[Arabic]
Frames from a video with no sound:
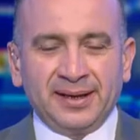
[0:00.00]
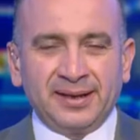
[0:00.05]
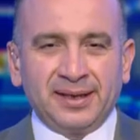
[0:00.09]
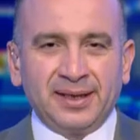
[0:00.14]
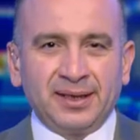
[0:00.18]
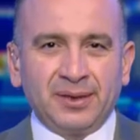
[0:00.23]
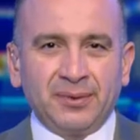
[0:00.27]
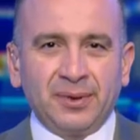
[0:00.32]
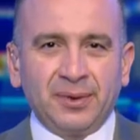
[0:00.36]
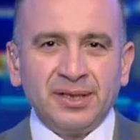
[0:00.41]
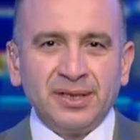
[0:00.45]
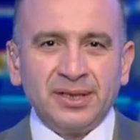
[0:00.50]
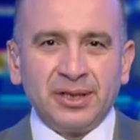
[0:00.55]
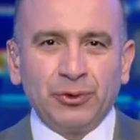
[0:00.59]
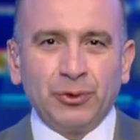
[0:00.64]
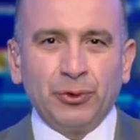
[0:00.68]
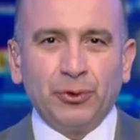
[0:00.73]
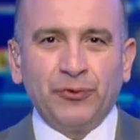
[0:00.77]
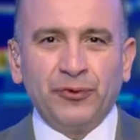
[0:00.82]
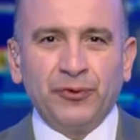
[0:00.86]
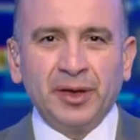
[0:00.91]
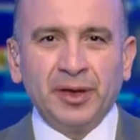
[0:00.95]

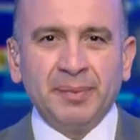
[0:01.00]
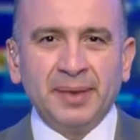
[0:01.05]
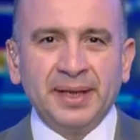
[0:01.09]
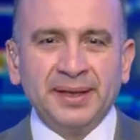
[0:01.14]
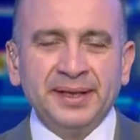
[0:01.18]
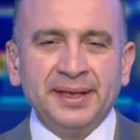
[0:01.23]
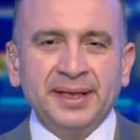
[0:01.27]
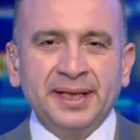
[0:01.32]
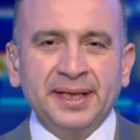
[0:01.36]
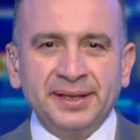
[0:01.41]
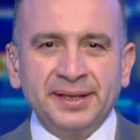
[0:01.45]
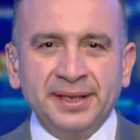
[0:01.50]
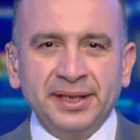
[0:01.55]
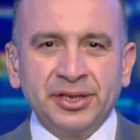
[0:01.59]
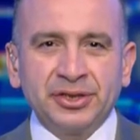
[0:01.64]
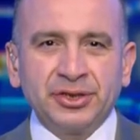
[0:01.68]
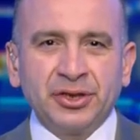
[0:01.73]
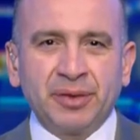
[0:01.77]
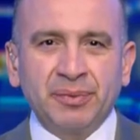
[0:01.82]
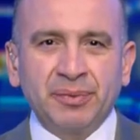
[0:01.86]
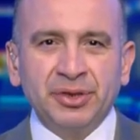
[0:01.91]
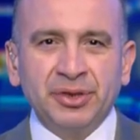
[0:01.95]
تتواصل في مدينة
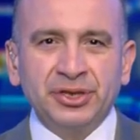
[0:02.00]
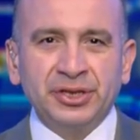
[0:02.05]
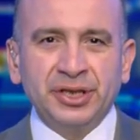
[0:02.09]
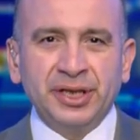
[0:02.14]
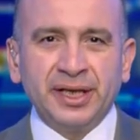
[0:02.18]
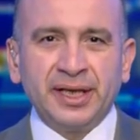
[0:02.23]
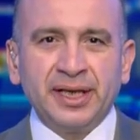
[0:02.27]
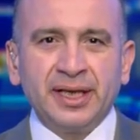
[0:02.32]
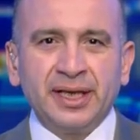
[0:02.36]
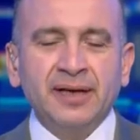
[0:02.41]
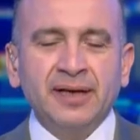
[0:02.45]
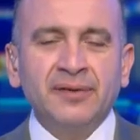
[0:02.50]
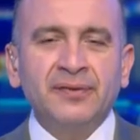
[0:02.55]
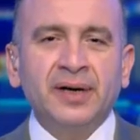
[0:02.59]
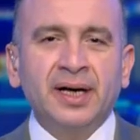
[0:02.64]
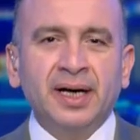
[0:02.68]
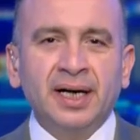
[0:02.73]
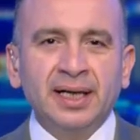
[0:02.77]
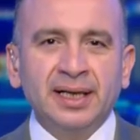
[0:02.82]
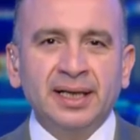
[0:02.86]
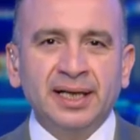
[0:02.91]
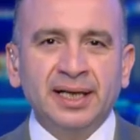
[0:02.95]
شرم الشيخ
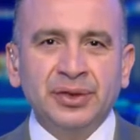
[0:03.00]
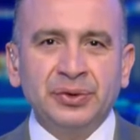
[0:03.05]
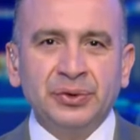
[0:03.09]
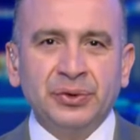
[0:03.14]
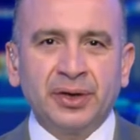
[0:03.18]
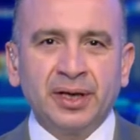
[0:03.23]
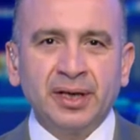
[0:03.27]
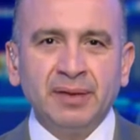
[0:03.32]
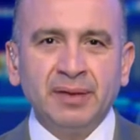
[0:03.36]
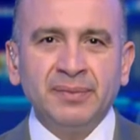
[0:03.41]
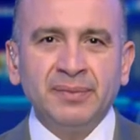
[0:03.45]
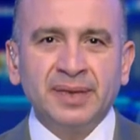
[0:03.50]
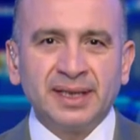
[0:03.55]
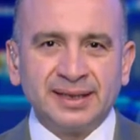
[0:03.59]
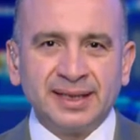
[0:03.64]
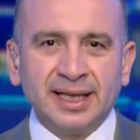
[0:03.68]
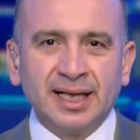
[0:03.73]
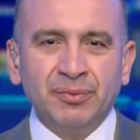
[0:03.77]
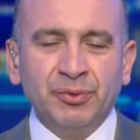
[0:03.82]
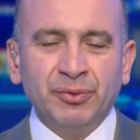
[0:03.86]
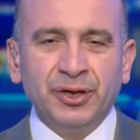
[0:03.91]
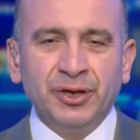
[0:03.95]
فعالية قمة
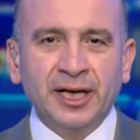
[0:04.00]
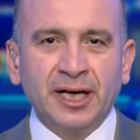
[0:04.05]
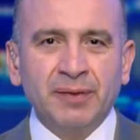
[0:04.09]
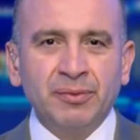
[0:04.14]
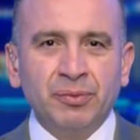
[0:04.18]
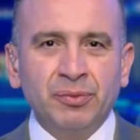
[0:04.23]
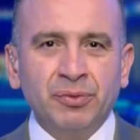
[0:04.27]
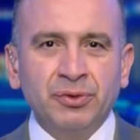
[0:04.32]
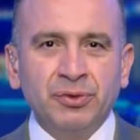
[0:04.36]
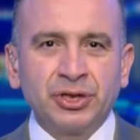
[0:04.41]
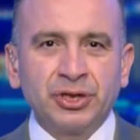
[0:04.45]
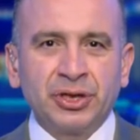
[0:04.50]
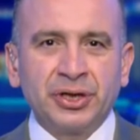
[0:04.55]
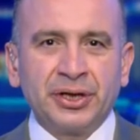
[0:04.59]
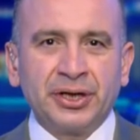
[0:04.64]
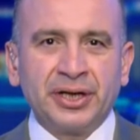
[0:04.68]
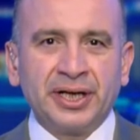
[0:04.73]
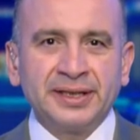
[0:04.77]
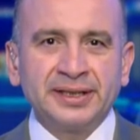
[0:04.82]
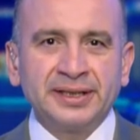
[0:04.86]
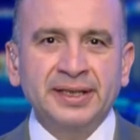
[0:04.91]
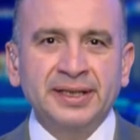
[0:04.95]
المناخ
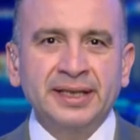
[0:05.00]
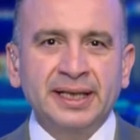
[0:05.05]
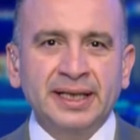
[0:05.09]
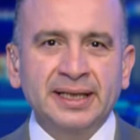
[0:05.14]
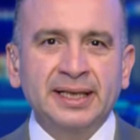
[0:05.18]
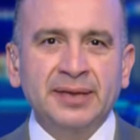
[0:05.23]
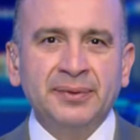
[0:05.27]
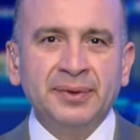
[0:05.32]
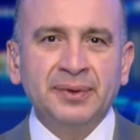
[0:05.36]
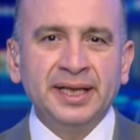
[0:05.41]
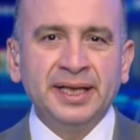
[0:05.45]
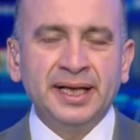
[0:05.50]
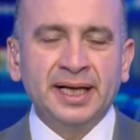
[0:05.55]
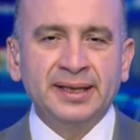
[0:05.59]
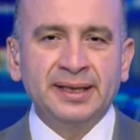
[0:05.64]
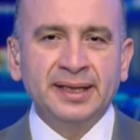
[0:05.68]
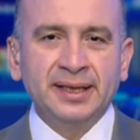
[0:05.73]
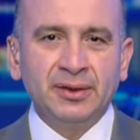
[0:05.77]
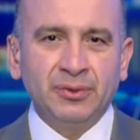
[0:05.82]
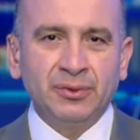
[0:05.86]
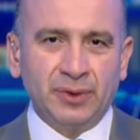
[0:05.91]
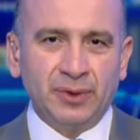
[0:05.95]
بمشاركة دولية
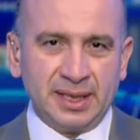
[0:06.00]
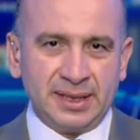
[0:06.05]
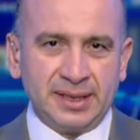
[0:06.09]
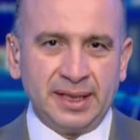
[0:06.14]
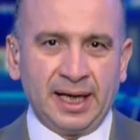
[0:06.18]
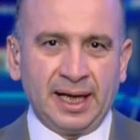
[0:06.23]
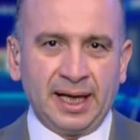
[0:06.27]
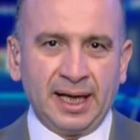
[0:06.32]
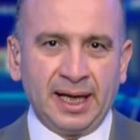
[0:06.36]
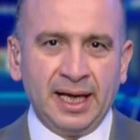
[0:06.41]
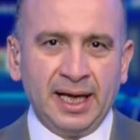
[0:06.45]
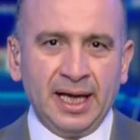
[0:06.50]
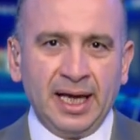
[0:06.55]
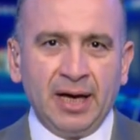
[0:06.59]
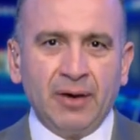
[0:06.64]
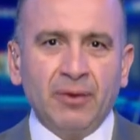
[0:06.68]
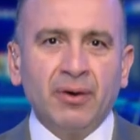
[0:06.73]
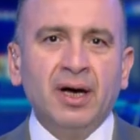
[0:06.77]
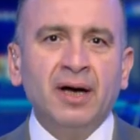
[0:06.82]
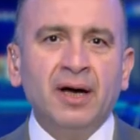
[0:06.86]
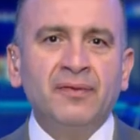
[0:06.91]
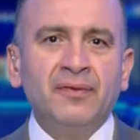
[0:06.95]
واسعة
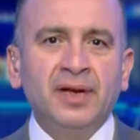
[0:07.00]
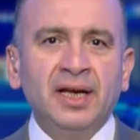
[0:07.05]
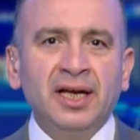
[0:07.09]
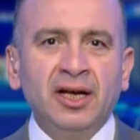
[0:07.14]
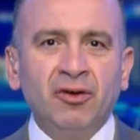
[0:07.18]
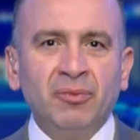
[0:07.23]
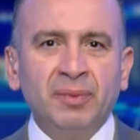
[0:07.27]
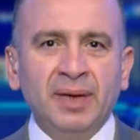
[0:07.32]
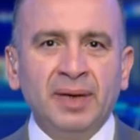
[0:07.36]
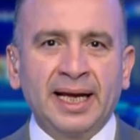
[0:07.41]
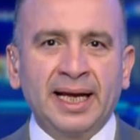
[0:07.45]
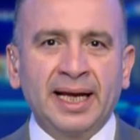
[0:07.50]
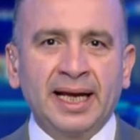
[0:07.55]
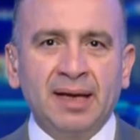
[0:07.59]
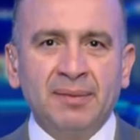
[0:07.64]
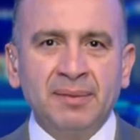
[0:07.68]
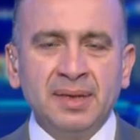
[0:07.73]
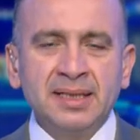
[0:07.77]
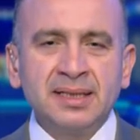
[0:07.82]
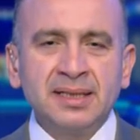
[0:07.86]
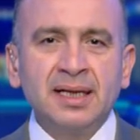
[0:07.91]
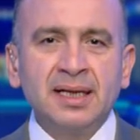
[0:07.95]
وفي اليوم
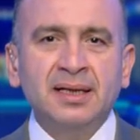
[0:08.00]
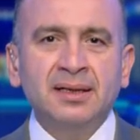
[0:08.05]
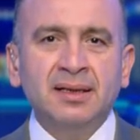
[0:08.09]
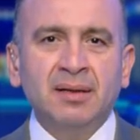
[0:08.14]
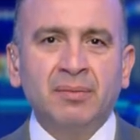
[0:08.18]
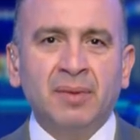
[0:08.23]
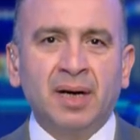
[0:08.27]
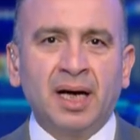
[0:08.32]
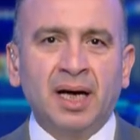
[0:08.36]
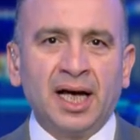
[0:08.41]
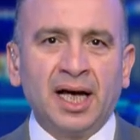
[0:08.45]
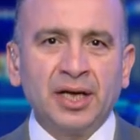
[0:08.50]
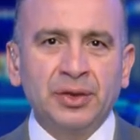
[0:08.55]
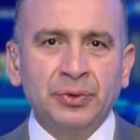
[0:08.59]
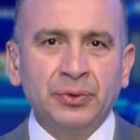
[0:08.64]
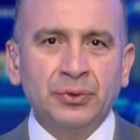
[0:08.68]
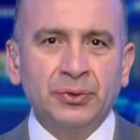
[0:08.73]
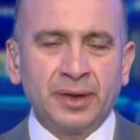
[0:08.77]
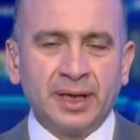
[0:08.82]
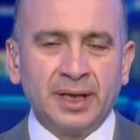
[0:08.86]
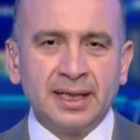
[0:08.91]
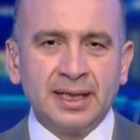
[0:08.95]
الخامس تم
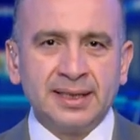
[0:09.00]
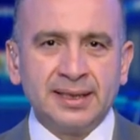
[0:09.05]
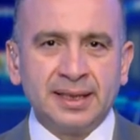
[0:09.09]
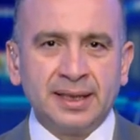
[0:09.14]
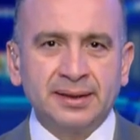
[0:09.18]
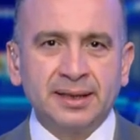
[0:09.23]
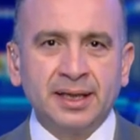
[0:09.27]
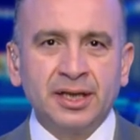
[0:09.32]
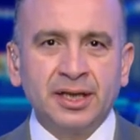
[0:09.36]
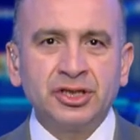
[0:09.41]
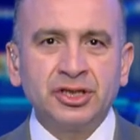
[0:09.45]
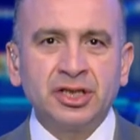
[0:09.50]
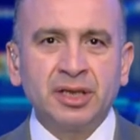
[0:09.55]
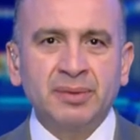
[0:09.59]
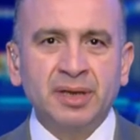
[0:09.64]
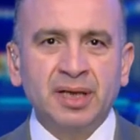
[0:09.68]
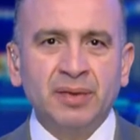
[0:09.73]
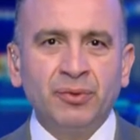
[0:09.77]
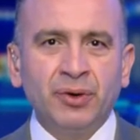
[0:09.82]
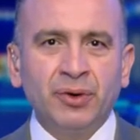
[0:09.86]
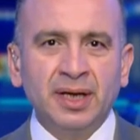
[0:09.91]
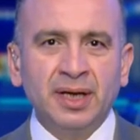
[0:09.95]
عقد جلسة
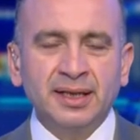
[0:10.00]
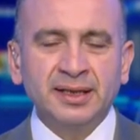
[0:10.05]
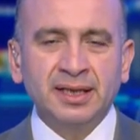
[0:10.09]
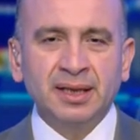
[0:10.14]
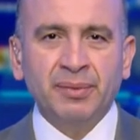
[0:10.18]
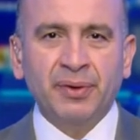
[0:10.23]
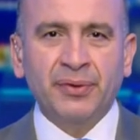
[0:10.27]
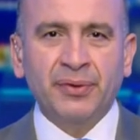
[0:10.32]
الشباب والتي